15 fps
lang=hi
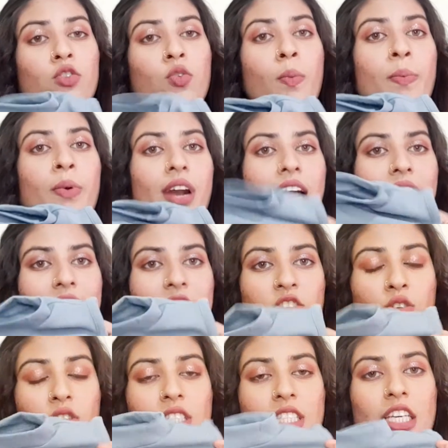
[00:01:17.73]
टू प्राइस
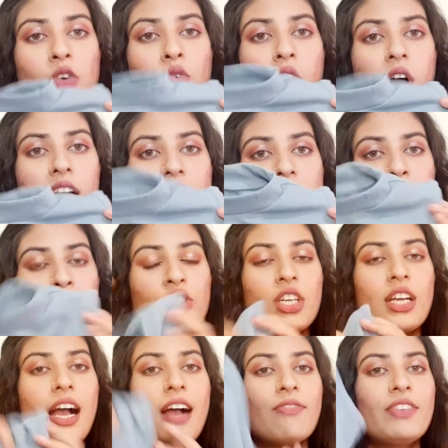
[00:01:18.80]
जो इसकी क्वालिटी मुझे
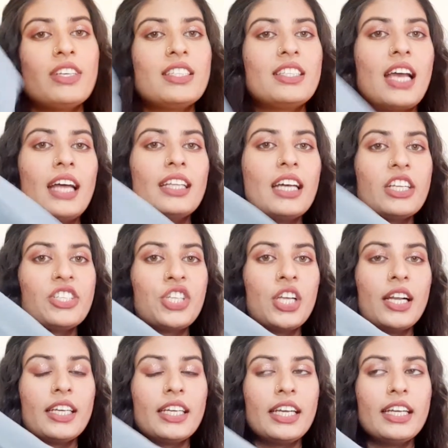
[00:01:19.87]
काफ़ी ज़्यादा अच्छी
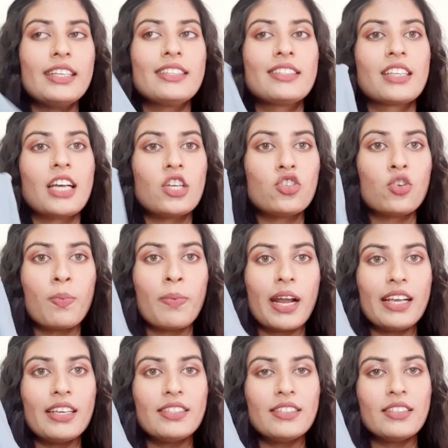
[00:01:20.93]
लगी है इसका जो
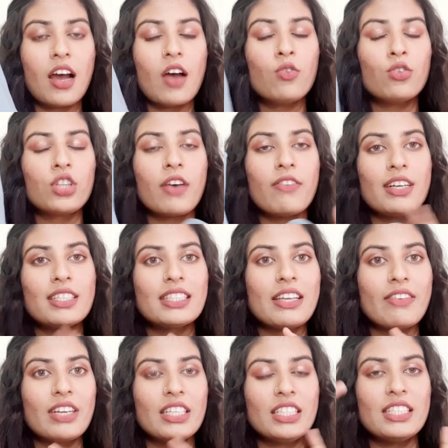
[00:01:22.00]
प्राइस था वो था वन
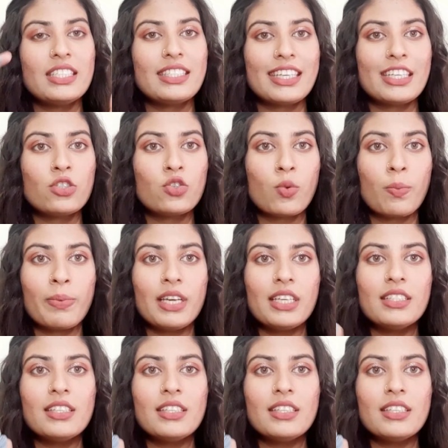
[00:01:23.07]
सेवेंटी सिक्स रुपीज़